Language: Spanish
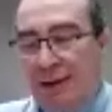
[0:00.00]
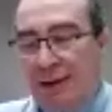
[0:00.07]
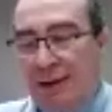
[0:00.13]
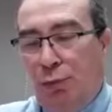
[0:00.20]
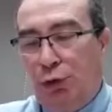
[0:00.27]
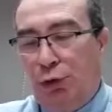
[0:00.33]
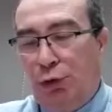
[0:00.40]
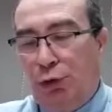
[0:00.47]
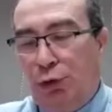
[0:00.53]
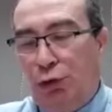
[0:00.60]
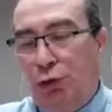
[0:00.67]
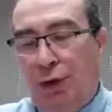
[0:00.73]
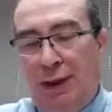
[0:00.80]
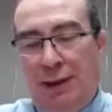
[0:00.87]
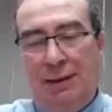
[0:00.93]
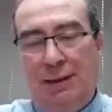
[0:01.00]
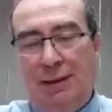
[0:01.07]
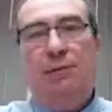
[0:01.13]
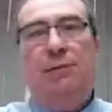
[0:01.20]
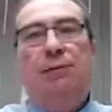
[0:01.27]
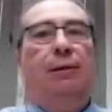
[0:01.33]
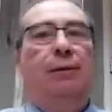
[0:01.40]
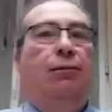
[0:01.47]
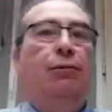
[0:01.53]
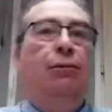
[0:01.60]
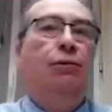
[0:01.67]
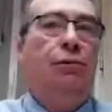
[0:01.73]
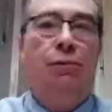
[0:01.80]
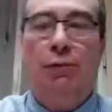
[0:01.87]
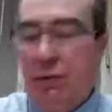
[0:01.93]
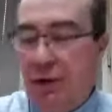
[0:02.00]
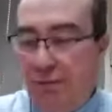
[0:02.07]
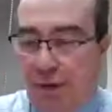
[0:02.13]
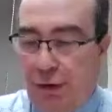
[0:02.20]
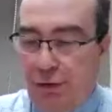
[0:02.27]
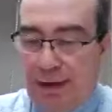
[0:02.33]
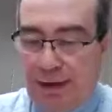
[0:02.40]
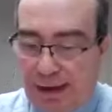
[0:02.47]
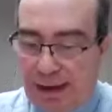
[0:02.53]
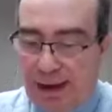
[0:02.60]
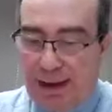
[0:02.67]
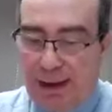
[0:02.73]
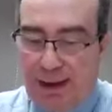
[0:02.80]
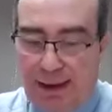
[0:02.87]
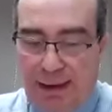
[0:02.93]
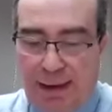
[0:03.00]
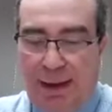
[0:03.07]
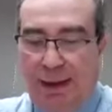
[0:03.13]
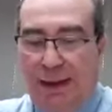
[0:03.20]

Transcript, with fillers: y de motores, eh, unos, unos, edificios de talleres.